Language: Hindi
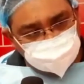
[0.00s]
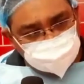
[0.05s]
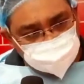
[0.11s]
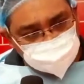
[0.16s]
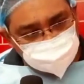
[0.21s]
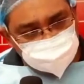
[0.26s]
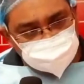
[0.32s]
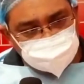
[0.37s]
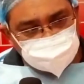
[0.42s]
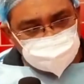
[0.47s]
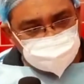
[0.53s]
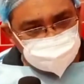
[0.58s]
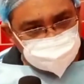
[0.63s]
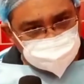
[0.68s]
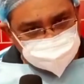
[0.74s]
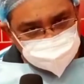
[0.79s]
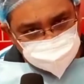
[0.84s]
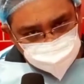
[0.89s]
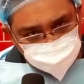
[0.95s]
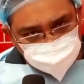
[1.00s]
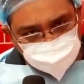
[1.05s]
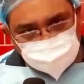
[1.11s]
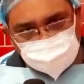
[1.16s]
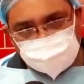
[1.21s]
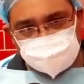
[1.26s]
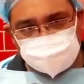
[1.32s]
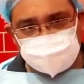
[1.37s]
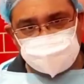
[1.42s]
घर में इन्फेक्शन को
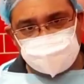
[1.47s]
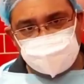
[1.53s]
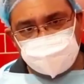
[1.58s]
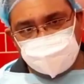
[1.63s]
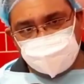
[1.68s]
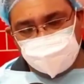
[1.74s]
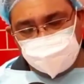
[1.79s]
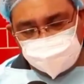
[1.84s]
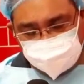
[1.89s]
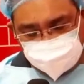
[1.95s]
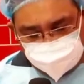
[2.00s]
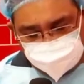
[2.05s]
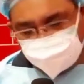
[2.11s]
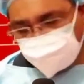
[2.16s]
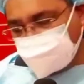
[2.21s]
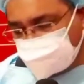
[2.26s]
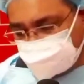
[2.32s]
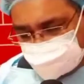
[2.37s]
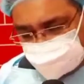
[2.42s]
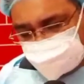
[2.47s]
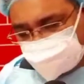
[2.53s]
लाने से भी हम बचेंगे